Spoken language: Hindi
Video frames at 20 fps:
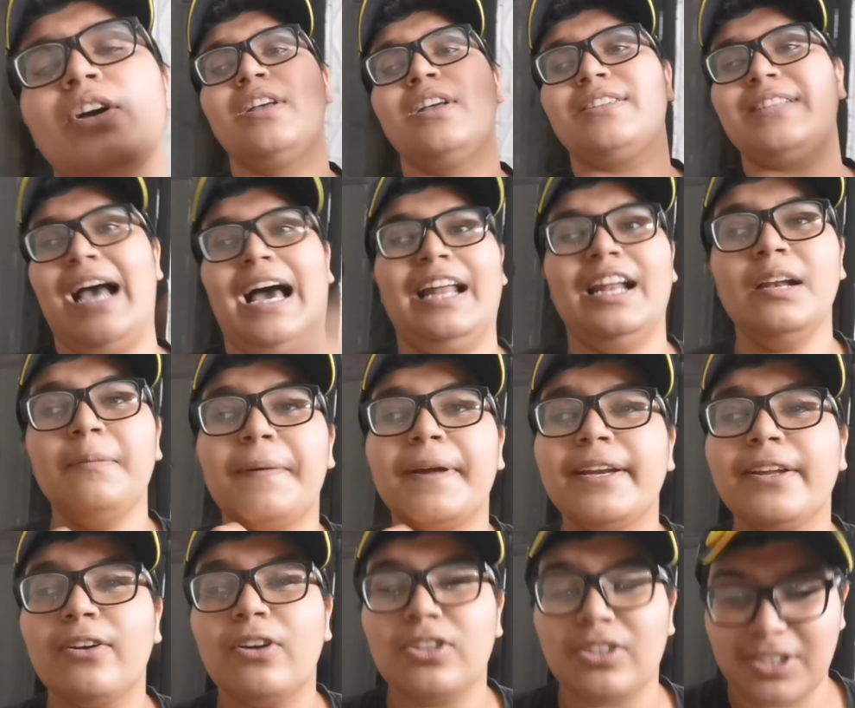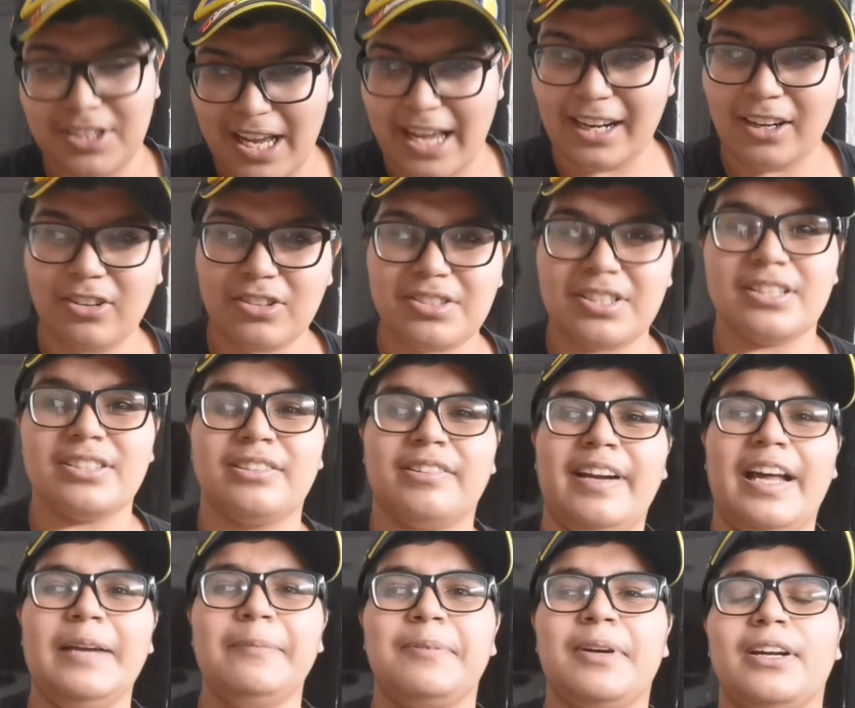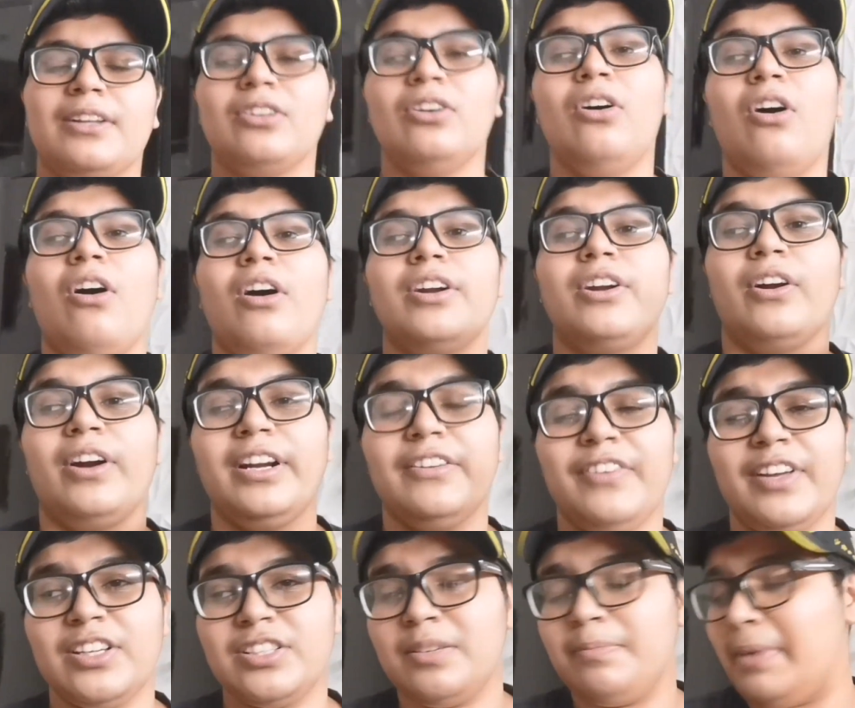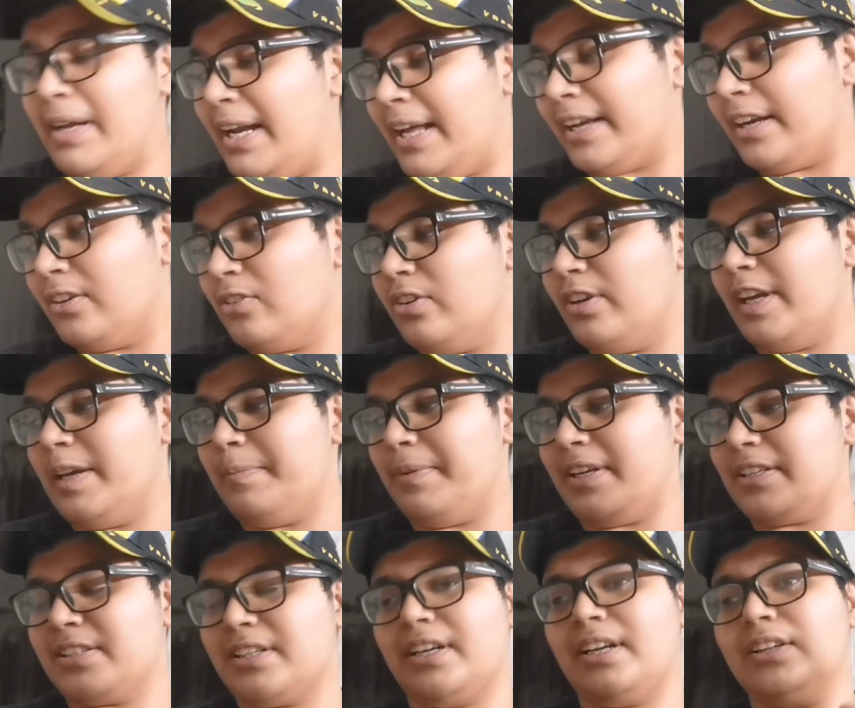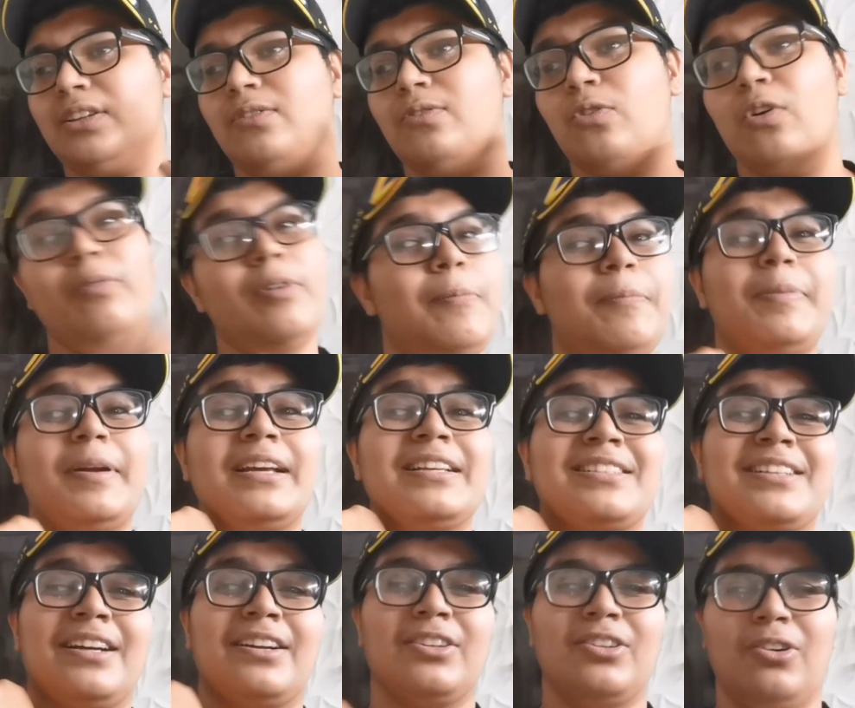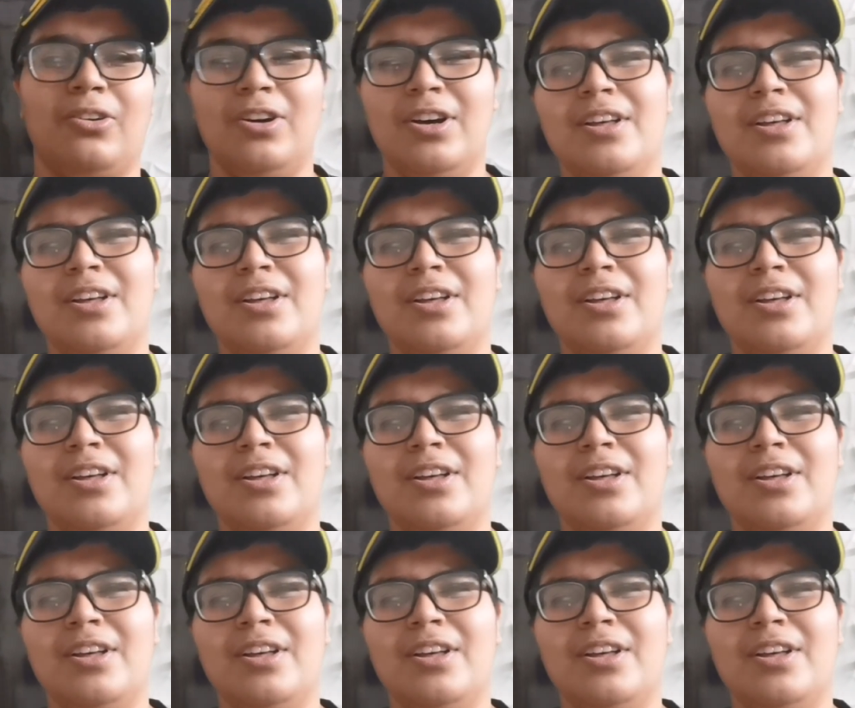चैनल पर नहीं हो तो चैनल को सब्सक्राइब कर दो और नोटिफिकेशन बेल आइकन को नहीं प्रेस करा तो वो भी प्रेस कर दो